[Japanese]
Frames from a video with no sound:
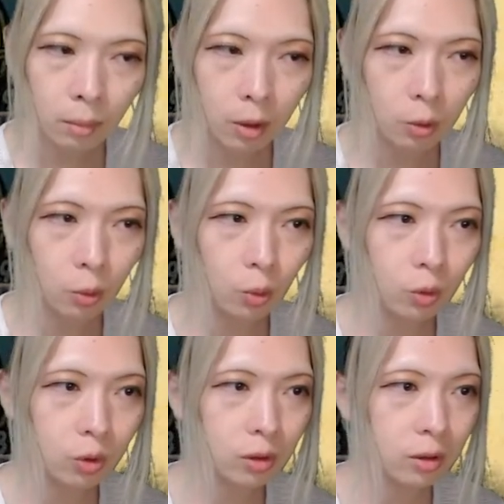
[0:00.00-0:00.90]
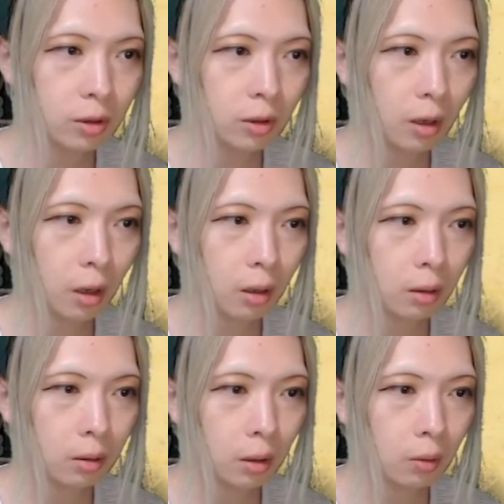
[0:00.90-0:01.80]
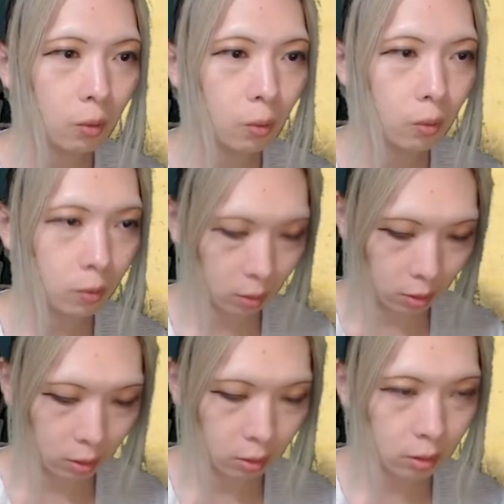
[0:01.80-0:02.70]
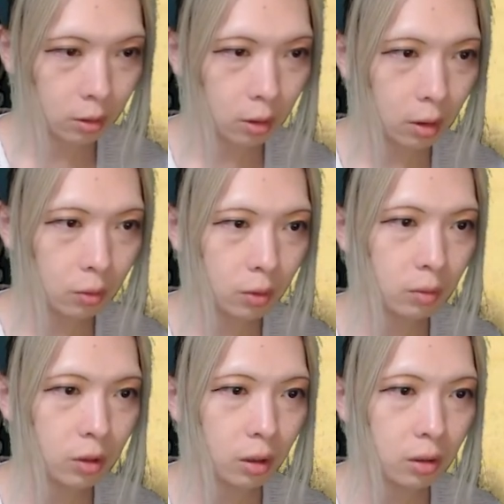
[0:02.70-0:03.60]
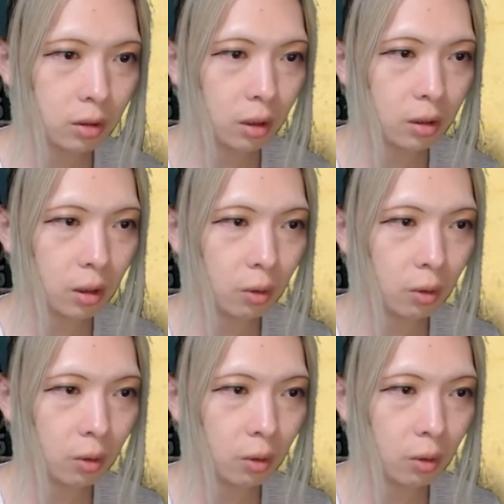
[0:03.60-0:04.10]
遠ずしが、で、お指定の泉チャレンジ第2弾。